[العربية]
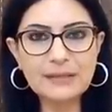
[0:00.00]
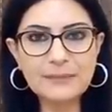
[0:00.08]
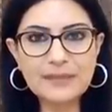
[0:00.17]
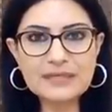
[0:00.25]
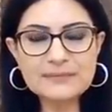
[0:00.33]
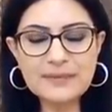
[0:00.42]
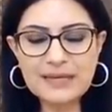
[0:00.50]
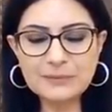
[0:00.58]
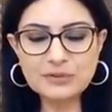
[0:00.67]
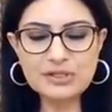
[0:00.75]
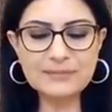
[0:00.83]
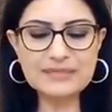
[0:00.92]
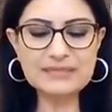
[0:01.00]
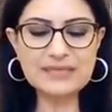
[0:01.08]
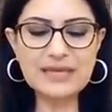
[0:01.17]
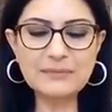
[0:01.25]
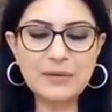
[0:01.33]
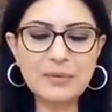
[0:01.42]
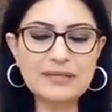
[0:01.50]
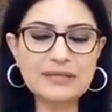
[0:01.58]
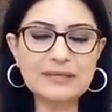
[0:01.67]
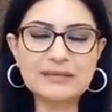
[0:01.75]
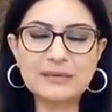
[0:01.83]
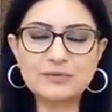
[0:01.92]
بالنسبة لبرج الميزان
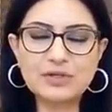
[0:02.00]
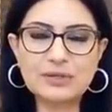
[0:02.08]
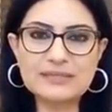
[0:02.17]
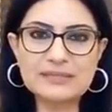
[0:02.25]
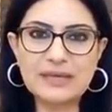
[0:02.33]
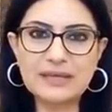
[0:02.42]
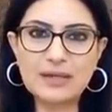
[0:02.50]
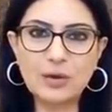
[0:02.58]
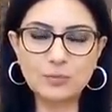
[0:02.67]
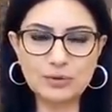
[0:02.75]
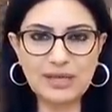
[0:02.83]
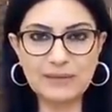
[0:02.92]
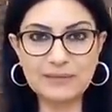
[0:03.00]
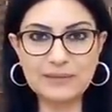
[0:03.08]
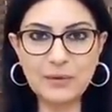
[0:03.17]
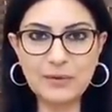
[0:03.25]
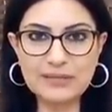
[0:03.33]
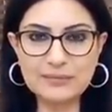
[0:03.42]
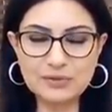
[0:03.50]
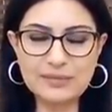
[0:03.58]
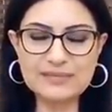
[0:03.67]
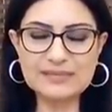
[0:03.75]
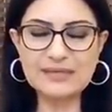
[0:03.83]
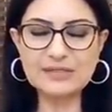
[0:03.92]
مواليد برج الميزان يوم متعب لمواليد برج
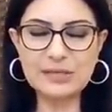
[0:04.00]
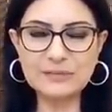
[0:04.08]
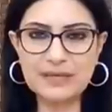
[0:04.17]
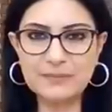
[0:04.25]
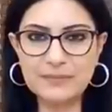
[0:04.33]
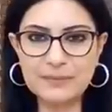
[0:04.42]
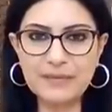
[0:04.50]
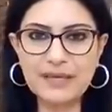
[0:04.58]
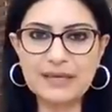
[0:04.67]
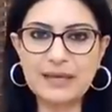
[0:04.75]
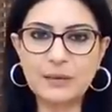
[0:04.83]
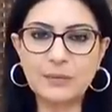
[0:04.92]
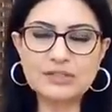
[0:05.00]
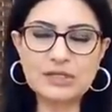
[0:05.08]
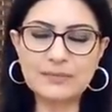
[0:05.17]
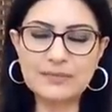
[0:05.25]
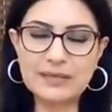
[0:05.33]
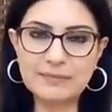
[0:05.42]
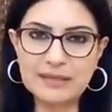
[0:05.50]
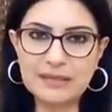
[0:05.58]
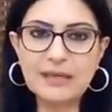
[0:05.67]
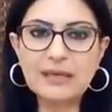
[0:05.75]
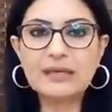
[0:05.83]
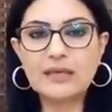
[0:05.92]
الميزان شبيه بامبارح وشبيه
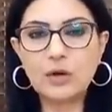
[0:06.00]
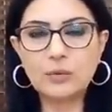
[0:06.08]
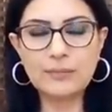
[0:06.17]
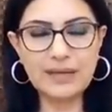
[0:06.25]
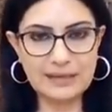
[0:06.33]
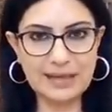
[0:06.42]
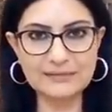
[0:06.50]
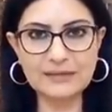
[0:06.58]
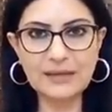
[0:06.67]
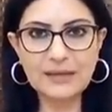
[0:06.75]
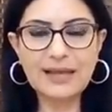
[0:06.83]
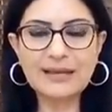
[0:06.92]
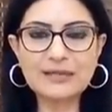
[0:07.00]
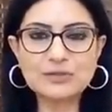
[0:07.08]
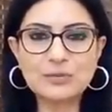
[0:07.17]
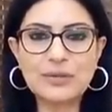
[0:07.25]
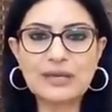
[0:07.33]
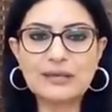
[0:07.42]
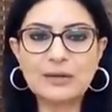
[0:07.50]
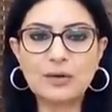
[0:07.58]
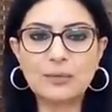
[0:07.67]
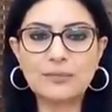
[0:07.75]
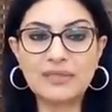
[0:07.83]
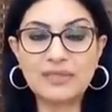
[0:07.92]
بيوم الغد الأجواء
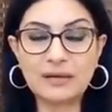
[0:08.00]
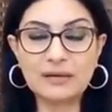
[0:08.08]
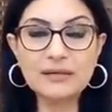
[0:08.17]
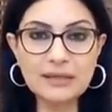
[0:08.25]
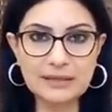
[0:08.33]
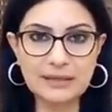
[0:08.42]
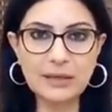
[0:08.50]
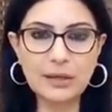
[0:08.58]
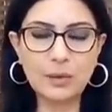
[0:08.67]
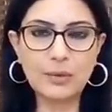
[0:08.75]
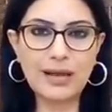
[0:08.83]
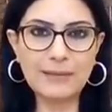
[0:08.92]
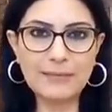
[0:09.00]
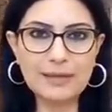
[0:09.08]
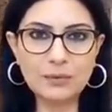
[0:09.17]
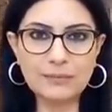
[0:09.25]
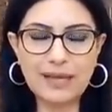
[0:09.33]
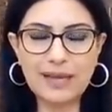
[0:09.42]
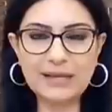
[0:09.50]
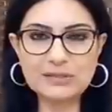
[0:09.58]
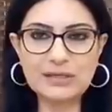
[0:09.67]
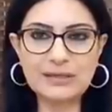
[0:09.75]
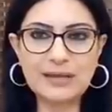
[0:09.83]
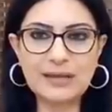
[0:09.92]
اليوم ثقيلة وعملكم
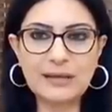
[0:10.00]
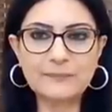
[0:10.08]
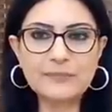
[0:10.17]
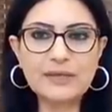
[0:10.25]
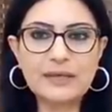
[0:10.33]
بحاجة ل آه،